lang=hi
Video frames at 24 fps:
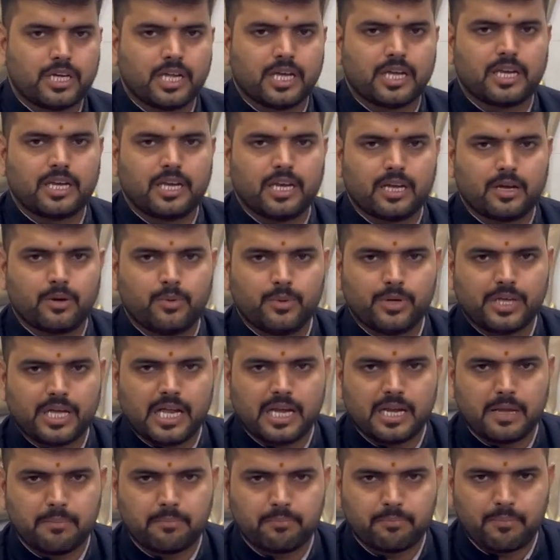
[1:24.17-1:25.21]
टिक टिक को
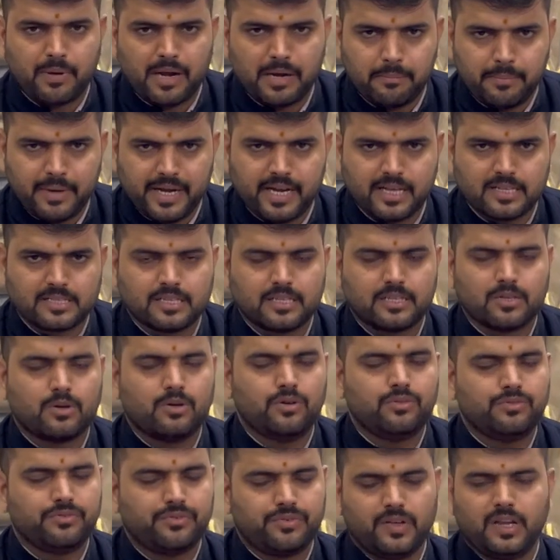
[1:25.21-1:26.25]
यानी पल्पिटेशन
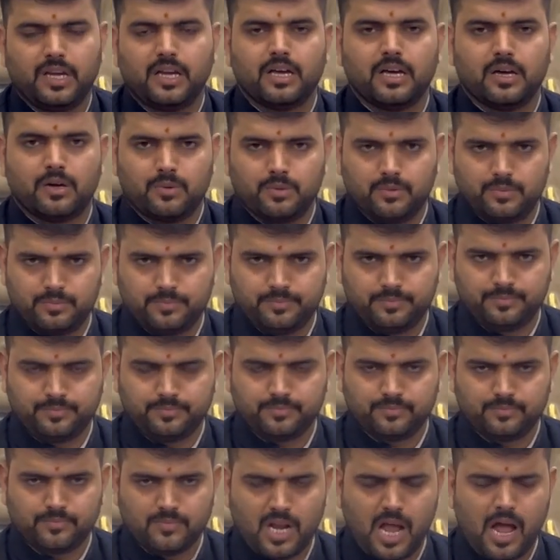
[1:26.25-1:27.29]
को फील करो
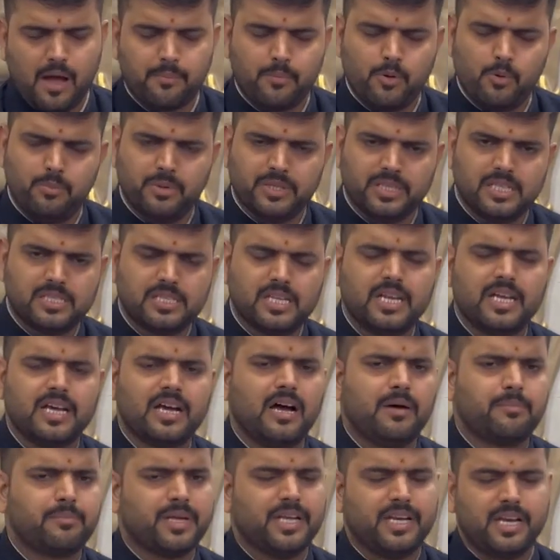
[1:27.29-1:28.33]
आपको पता चलेगा
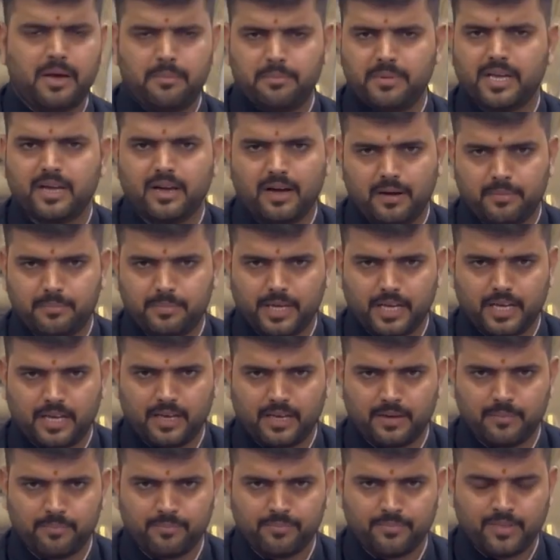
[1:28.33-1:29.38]
आपकी नाभि कहां पे है
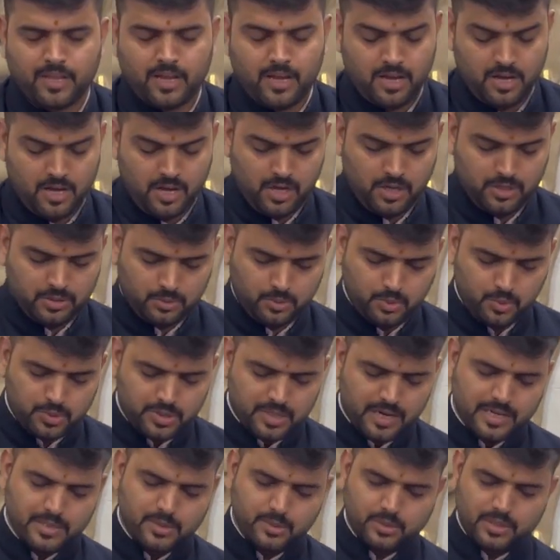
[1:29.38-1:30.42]

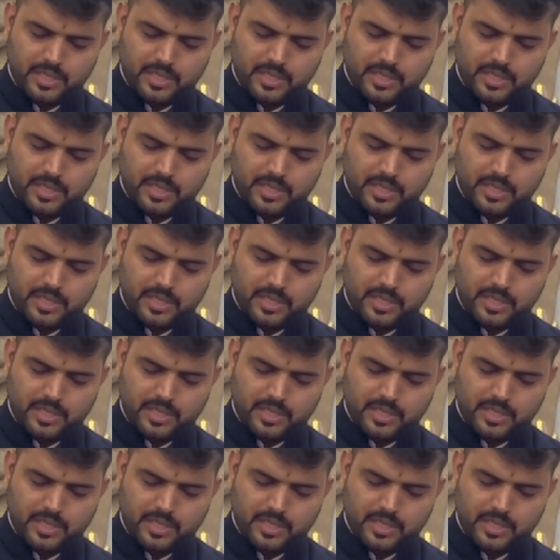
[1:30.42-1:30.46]
दूसरा जो